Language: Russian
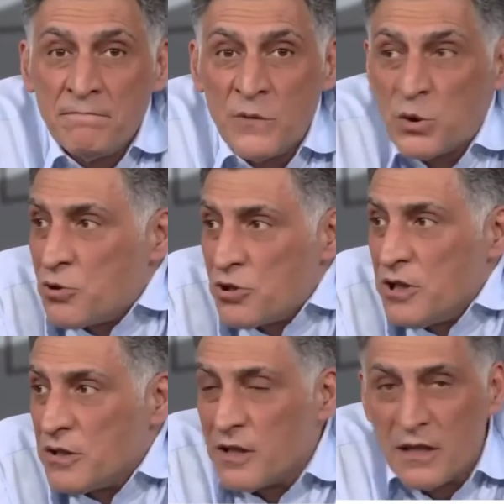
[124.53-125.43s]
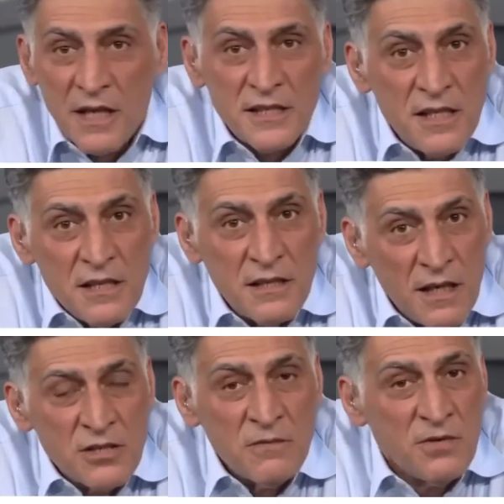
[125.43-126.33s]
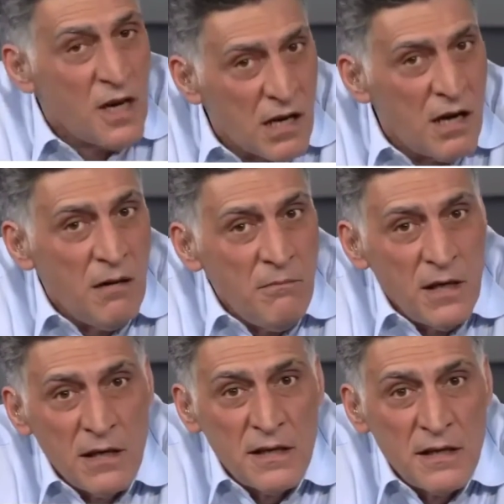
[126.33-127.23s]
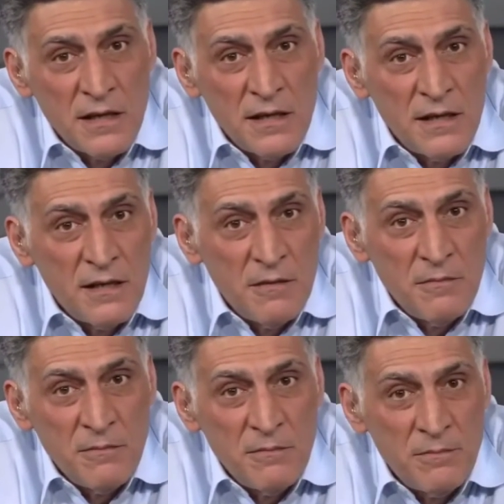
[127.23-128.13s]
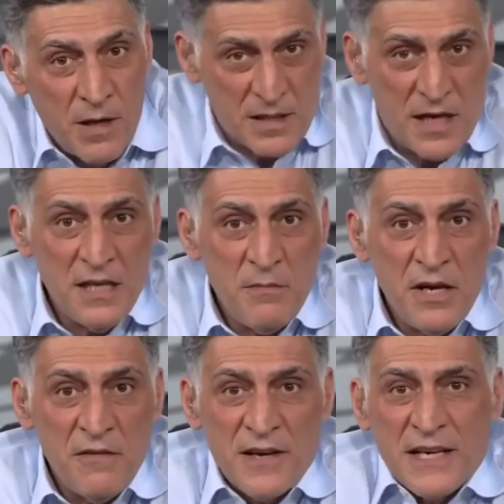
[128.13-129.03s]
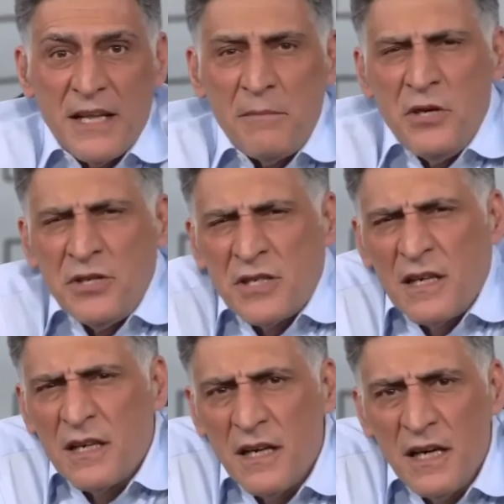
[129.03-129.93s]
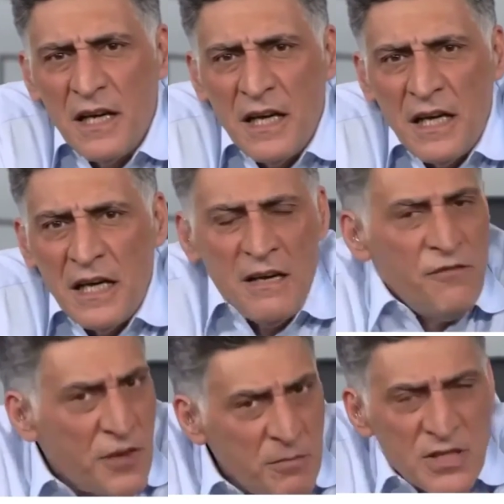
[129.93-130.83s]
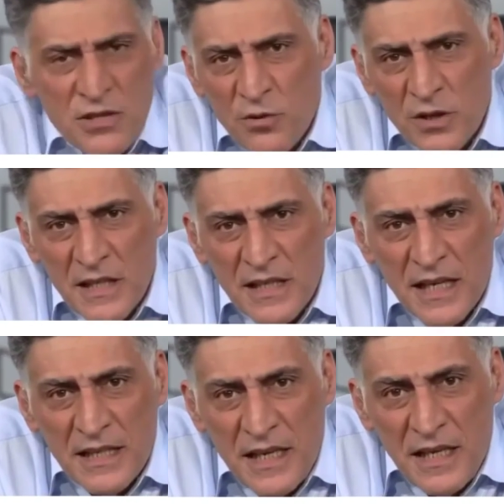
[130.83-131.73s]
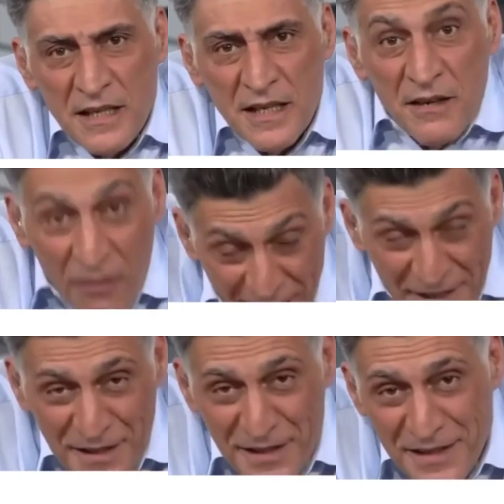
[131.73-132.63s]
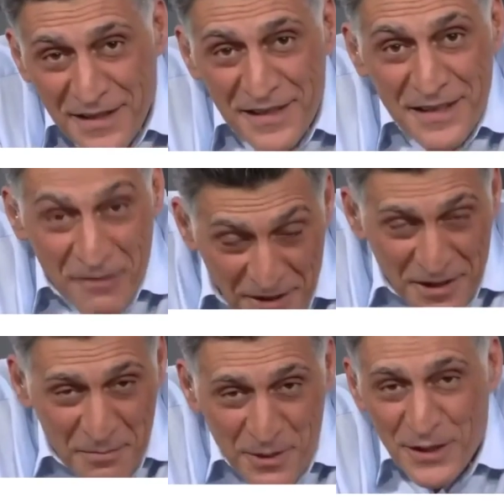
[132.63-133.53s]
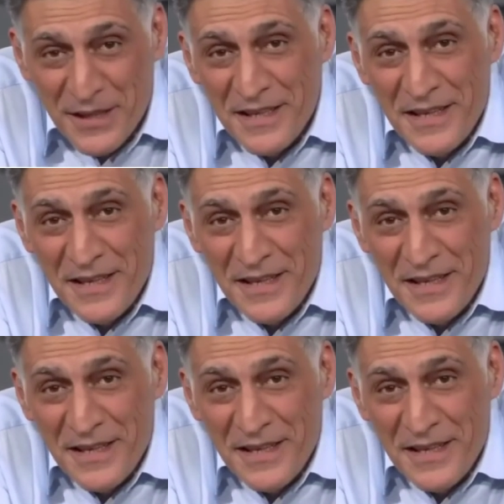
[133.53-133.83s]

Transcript: Ну что ж делать? Относить к нашим врагам. По крайней мере, в экономических и информационных доктринах. Хватит, хватит, ребят.